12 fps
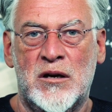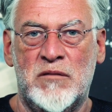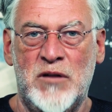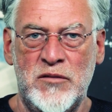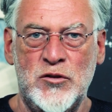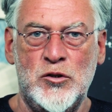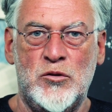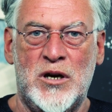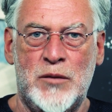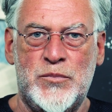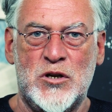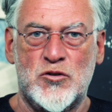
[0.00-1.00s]
К выводу
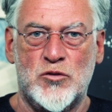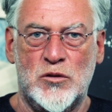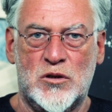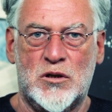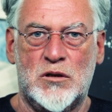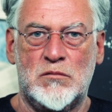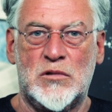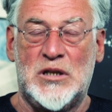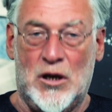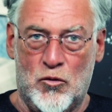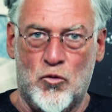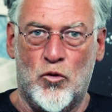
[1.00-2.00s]
я пришел к
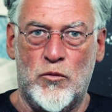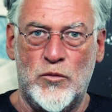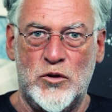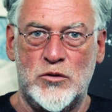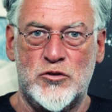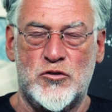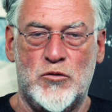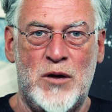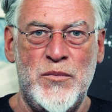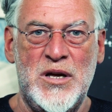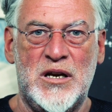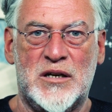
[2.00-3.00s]
такому, что
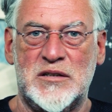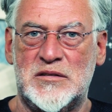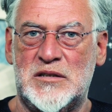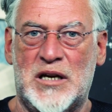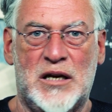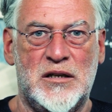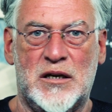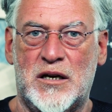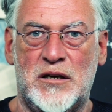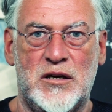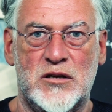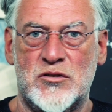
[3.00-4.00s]
Америка страна,
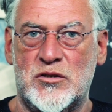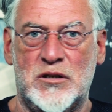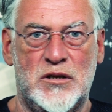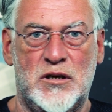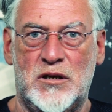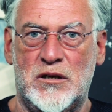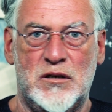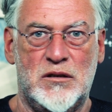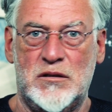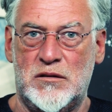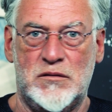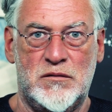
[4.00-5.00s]

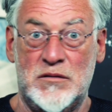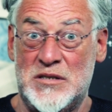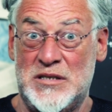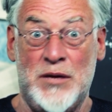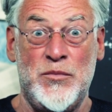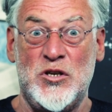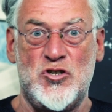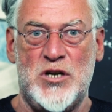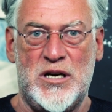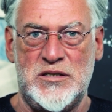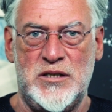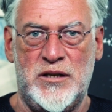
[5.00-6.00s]
конечно,
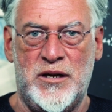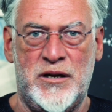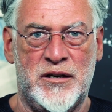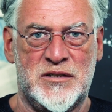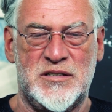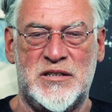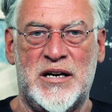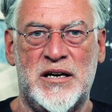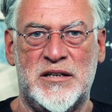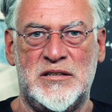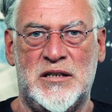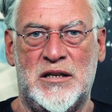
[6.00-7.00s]
замечательная,
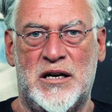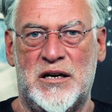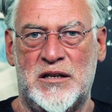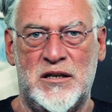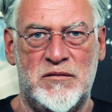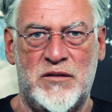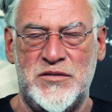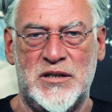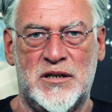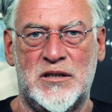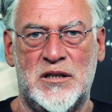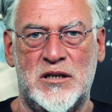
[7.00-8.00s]
экстраординарная во
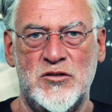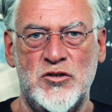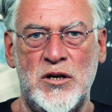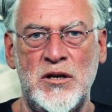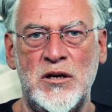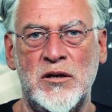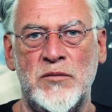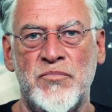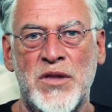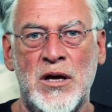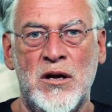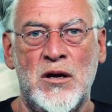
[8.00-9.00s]
всех отношениях,
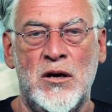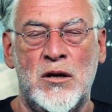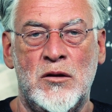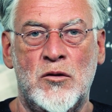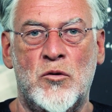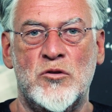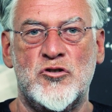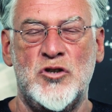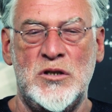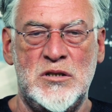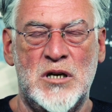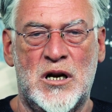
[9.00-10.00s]
но
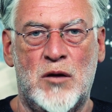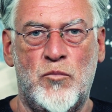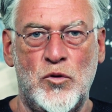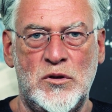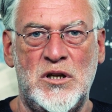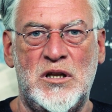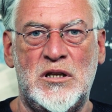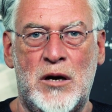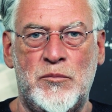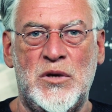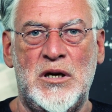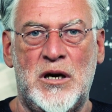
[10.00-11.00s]
жить и работать
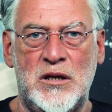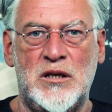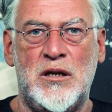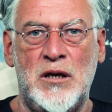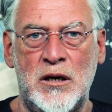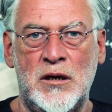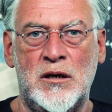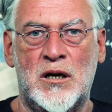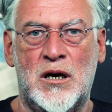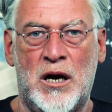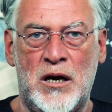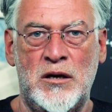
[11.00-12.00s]
там я не
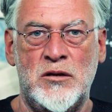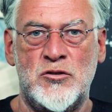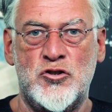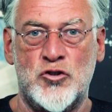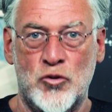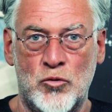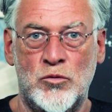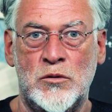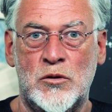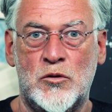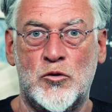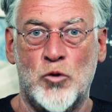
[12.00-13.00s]
хочу.
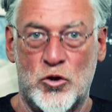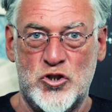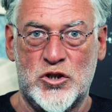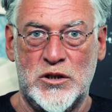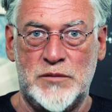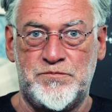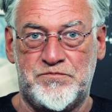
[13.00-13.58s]
Точка.